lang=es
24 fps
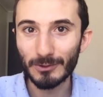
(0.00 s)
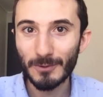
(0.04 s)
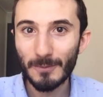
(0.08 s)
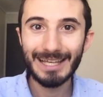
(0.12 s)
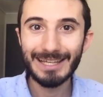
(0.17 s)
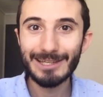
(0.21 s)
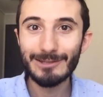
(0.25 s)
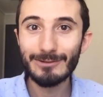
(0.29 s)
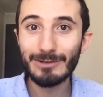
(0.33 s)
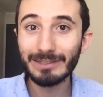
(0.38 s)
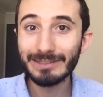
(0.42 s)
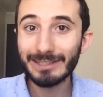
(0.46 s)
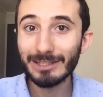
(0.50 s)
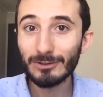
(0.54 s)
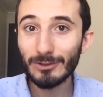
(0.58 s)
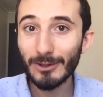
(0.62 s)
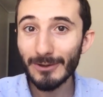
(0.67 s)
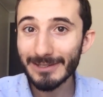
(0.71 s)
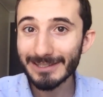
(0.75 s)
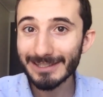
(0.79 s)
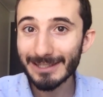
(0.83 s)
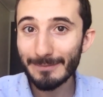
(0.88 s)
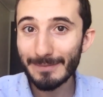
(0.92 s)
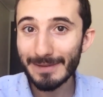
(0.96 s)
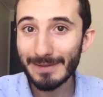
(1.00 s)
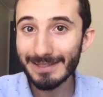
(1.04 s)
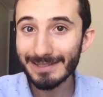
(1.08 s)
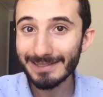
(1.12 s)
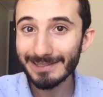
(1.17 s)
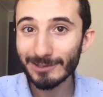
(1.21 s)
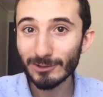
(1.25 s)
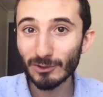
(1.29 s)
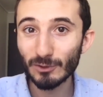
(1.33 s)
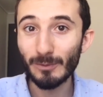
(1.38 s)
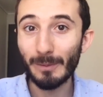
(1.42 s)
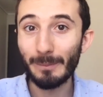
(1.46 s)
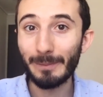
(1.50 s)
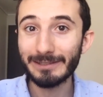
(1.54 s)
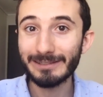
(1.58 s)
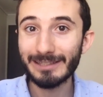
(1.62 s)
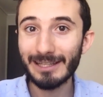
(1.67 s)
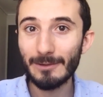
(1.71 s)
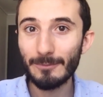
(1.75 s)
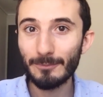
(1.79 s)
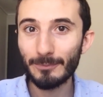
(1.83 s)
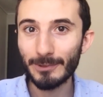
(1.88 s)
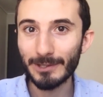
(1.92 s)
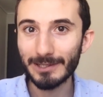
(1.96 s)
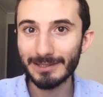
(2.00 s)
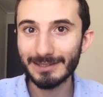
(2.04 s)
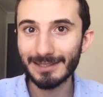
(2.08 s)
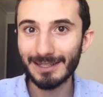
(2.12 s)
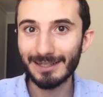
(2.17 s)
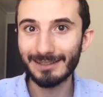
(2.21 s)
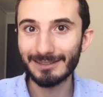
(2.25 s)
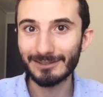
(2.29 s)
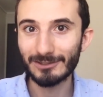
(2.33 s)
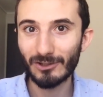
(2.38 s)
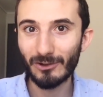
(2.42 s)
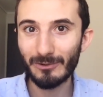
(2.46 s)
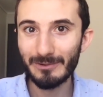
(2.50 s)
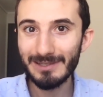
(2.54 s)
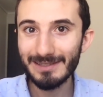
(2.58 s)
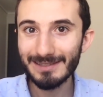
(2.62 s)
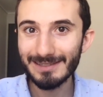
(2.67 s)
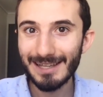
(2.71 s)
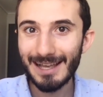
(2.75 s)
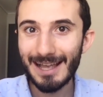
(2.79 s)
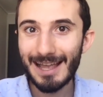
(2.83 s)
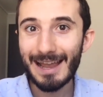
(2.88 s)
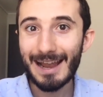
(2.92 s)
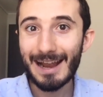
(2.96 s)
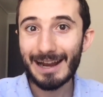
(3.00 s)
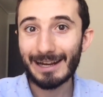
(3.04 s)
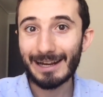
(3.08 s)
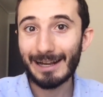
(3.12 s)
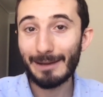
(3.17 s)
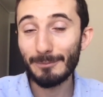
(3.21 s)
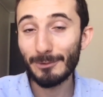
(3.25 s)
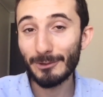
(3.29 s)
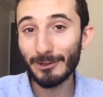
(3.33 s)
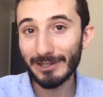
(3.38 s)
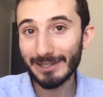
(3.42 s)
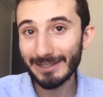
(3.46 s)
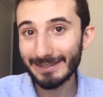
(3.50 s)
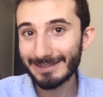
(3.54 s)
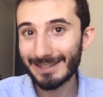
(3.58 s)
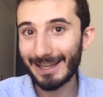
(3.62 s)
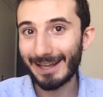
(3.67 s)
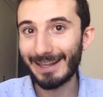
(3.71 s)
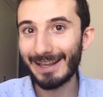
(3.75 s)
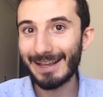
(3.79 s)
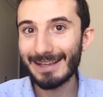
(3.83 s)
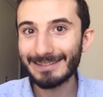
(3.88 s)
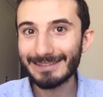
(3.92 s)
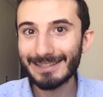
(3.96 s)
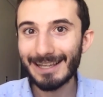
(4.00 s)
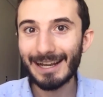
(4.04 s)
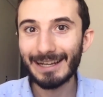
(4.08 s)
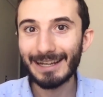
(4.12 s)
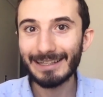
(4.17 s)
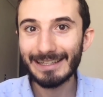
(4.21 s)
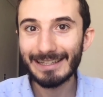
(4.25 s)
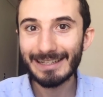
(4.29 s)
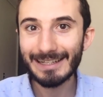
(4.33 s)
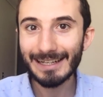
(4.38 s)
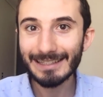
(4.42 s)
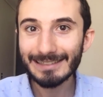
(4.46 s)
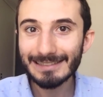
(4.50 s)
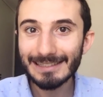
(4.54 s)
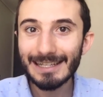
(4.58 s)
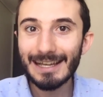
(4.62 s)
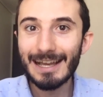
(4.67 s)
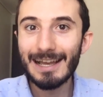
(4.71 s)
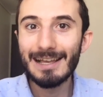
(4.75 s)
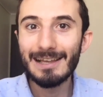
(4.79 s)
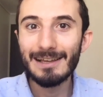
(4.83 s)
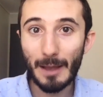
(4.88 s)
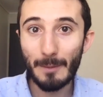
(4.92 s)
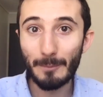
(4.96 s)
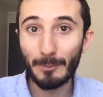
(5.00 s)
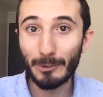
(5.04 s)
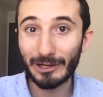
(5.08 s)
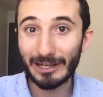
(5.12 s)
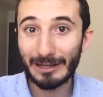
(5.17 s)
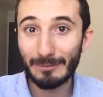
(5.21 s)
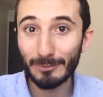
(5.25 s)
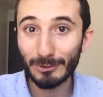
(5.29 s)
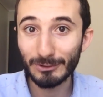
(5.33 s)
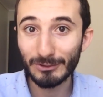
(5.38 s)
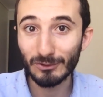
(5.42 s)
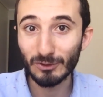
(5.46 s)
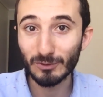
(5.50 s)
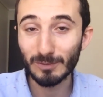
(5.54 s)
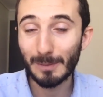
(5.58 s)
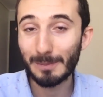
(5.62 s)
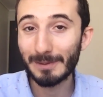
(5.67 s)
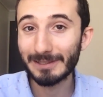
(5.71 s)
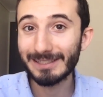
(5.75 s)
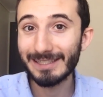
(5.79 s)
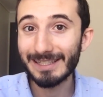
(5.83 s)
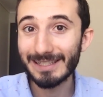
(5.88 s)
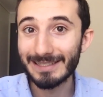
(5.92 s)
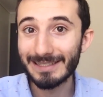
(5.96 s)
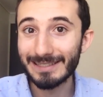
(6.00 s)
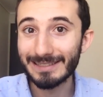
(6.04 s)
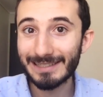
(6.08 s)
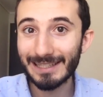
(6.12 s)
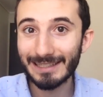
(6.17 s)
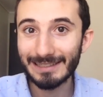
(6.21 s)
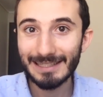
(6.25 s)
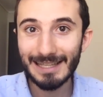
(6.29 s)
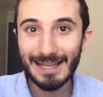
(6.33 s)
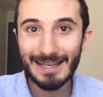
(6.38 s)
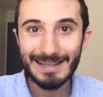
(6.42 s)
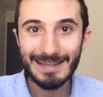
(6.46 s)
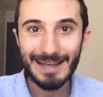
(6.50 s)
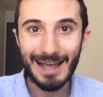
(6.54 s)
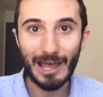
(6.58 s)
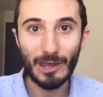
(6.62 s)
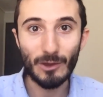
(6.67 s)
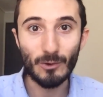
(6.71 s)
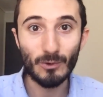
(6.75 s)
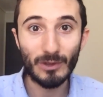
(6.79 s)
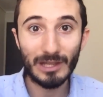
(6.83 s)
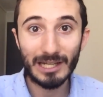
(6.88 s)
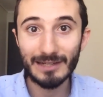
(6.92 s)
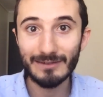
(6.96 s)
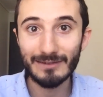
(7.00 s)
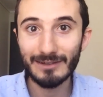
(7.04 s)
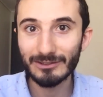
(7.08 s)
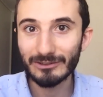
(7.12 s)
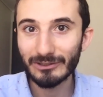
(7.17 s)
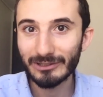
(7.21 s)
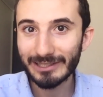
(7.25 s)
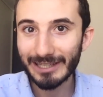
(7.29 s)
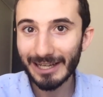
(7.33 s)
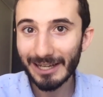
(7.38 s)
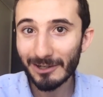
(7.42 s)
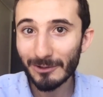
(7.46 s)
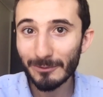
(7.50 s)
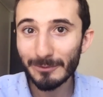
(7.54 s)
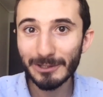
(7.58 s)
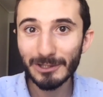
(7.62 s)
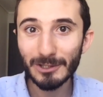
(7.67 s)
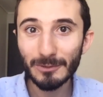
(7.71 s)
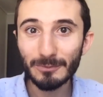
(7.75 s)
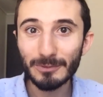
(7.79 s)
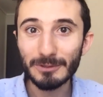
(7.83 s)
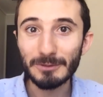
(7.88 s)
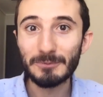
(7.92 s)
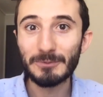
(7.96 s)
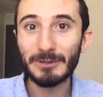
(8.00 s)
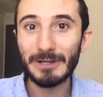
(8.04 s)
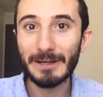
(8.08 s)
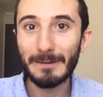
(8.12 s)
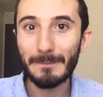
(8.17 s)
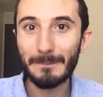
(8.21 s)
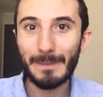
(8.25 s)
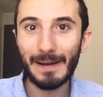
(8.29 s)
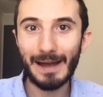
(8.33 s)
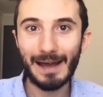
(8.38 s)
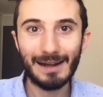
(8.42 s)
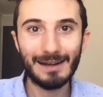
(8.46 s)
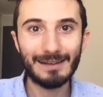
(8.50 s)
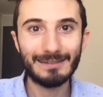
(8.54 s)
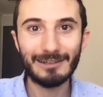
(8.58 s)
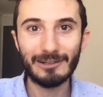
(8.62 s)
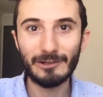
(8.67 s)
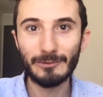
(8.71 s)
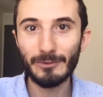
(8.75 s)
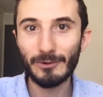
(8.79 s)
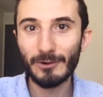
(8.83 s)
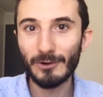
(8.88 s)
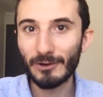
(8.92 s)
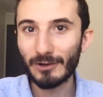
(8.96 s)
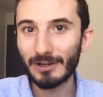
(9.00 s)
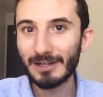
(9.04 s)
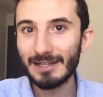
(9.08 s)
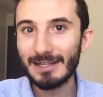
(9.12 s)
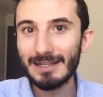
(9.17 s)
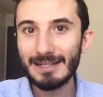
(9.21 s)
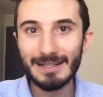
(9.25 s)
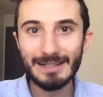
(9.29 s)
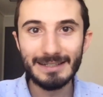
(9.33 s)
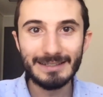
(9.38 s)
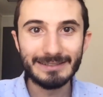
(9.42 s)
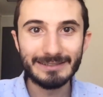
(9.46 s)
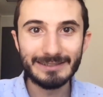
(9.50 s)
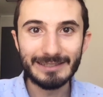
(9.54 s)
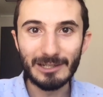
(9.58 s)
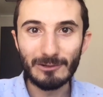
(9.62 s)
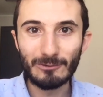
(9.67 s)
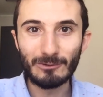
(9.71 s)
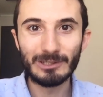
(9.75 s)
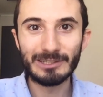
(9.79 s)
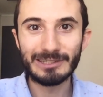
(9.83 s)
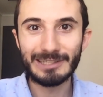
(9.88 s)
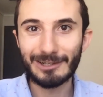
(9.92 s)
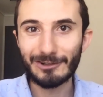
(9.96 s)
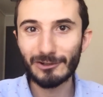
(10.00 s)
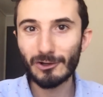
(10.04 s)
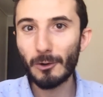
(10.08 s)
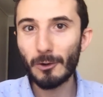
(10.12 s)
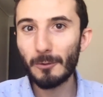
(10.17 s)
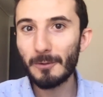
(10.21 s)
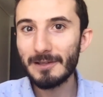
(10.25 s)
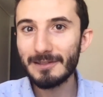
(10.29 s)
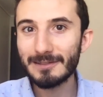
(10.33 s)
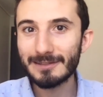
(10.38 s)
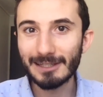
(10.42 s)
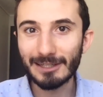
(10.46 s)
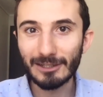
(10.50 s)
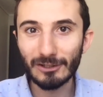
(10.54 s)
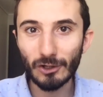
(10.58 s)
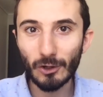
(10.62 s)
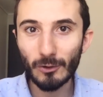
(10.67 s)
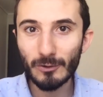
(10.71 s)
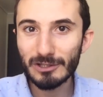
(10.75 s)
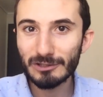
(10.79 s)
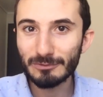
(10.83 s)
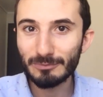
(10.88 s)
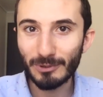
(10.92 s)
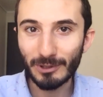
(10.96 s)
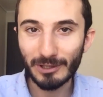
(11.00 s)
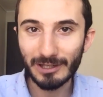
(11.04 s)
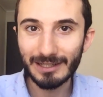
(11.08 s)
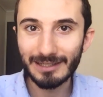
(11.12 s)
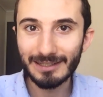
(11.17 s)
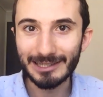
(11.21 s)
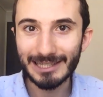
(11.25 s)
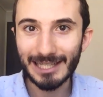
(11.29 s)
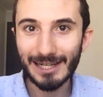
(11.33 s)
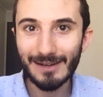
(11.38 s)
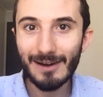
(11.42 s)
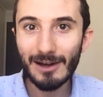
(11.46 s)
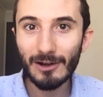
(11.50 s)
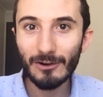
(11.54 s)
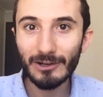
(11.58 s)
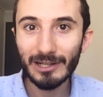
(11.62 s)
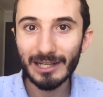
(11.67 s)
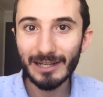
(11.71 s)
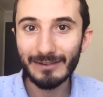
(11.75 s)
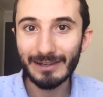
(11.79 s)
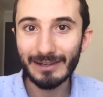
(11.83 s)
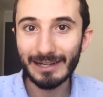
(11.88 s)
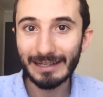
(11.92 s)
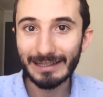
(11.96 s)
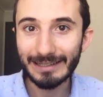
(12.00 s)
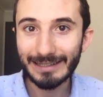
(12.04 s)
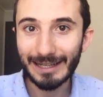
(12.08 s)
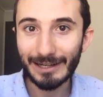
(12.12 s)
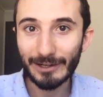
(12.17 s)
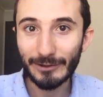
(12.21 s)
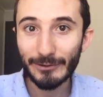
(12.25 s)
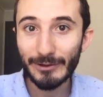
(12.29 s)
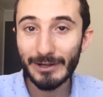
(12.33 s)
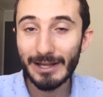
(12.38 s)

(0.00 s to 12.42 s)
Durante todo este mes, sus papás también pueden darles Robins, cambio de tareas que hagan en casa. Por ejemplo, si sus papás necesitan ayuda lavando el carro, bueno, pues pueden pagarles a lo mejor 50 Robins, 100 Robins por el trabajo de lavar el carro.